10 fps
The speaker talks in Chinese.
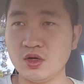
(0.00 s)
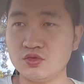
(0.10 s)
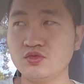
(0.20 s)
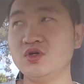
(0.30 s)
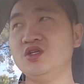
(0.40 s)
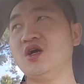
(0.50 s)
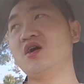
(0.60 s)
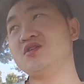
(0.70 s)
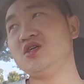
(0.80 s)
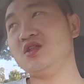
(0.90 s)
啊，如果你
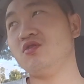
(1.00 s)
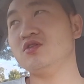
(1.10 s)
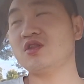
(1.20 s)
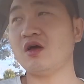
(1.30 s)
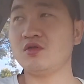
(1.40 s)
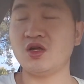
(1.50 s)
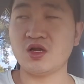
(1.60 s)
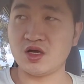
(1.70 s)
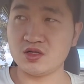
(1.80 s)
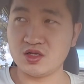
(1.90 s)
二签的话，就耽误到
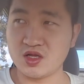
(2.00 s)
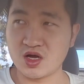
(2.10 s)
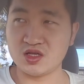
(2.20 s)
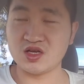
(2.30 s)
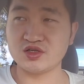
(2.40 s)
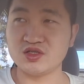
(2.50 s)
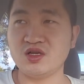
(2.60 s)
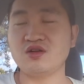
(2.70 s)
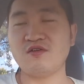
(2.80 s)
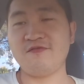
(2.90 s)
两两年时
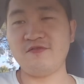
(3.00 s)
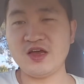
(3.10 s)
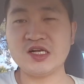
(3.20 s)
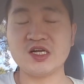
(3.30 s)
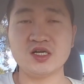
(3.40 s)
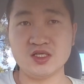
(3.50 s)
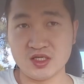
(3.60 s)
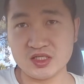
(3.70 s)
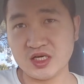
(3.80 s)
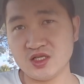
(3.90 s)
间，是非常
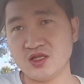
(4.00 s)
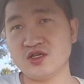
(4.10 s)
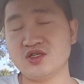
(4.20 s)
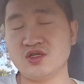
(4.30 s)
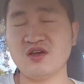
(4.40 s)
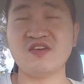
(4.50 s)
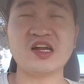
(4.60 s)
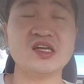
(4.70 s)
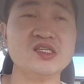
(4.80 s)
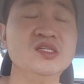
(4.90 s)
影响你的职业发
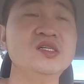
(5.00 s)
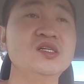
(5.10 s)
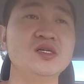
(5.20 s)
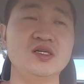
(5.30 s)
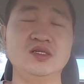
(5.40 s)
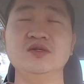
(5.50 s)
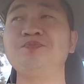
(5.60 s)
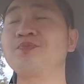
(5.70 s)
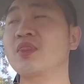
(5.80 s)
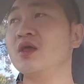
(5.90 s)
展的。嗯，
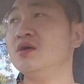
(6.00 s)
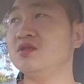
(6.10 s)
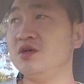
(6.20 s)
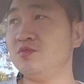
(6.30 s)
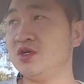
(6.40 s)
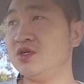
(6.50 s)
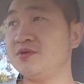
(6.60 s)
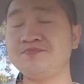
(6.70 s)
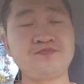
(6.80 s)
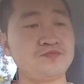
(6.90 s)
那
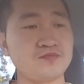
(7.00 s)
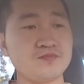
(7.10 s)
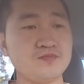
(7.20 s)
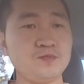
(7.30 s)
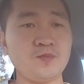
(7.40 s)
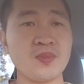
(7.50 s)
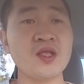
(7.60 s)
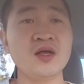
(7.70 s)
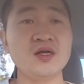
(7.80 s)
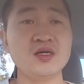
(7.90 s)
么，
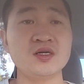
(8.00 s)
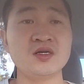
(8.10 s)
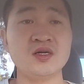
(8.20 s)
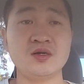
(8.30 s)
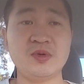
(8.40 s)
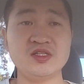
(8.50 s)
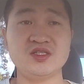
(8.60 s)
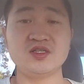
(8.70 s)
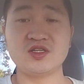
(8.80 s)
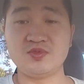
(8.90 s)
嗯，本
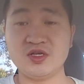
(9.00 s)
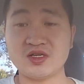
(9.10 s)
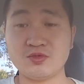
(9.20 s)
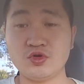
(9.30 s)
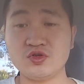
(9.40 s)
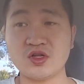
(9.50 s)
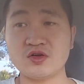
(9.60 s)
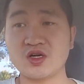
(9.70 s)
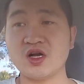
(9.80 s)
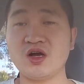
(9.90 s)
期视频差不多就到
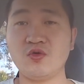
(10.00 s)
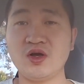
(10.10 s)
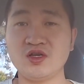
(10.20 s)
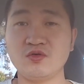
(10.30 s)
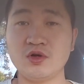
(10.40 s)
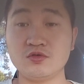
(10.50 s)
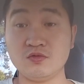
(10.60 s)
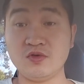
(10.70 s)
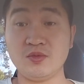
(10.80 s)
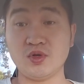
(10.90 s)
这儿啊，欢迎关注
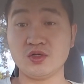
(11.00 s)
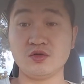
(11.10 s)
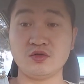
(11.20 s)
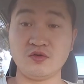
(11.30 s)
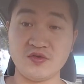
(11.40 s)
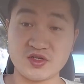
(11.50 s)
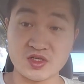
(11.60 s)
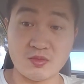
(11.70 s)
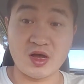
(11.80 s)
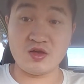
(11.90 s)
微博搜索“未知
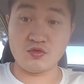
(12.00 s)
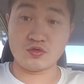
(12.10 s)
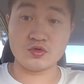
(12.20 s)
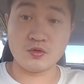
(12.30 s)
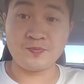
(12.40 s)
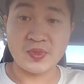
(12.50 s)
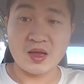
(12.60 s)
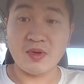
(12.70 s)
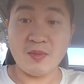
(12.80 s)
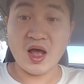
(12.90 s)
小白”与我互动，
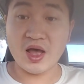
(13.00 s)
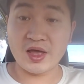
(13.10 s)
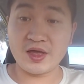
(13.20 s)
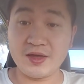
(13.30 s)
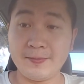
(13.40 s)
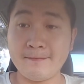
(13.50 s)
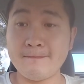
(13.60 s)
拜拜。